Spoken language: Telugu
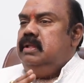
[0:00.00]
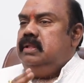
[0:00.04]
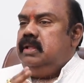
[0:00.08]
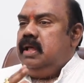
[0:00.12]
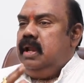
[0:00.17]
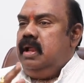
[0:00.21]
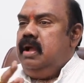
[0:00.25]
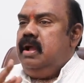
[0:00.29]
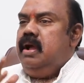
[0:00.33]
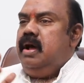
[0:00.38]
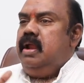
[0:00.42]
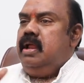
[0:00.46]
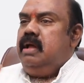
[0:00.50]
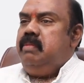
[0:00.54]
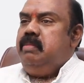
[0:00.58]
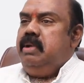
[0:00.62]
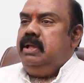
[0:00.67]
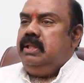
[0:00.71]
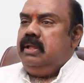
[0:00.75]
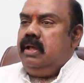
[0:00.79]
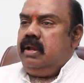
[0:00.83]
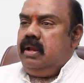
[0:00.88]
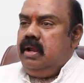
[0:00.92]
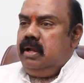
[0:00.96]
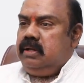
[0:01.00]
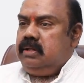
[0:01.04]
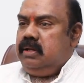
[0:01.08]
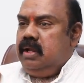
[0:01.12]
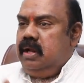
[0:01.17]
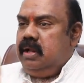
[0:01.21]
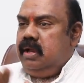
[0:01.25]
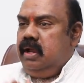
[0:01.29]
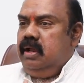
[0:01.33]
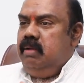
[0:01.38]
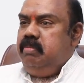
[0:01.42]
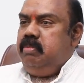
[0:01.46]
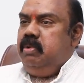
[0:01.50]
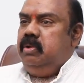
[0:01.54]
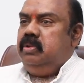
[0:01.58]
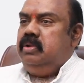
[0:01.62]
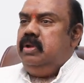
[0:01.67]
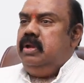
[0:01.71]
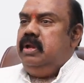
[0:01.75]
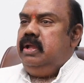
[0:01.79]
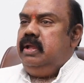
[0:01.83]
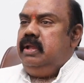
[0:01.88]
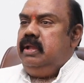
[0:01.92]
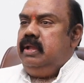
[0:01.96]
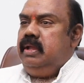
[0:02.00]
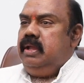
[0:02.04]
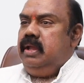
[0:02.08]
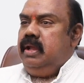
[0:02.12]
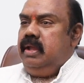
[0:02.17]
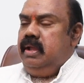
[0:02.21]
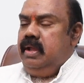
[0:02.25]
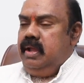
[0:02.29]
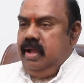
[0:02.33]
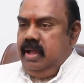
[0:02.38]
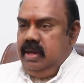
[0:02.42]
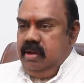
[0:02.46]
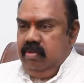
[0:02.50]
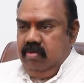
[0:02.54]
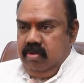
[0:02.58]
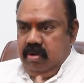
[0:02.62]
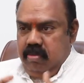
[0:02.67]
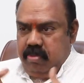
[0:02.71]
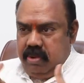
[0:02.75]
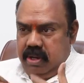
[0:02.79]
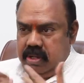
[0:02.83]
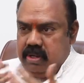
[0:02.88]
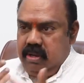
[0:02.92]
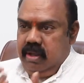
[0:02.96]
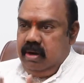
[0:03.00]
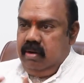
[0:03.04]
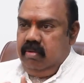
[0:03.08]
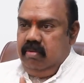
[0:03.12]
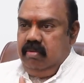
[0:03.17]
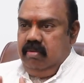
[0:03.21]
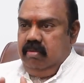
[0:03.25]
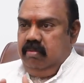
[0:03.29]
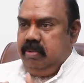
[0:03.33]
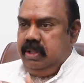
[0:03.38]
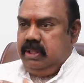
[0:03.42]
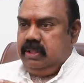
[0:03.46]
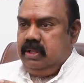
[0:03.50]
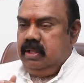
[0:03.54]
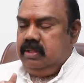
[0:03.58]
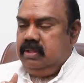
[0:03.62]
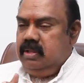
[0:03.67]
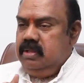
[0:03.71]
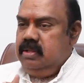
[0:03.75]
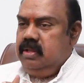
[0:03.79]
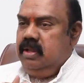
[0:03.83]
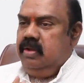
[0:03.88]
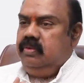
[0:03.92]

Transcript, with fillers: తెలంగాణ మిగతా రాష్ట్రాలకు వెళ్ళిపోతున్నాయి అని ఒక ప్రచారం పెద్ద ఎత్తున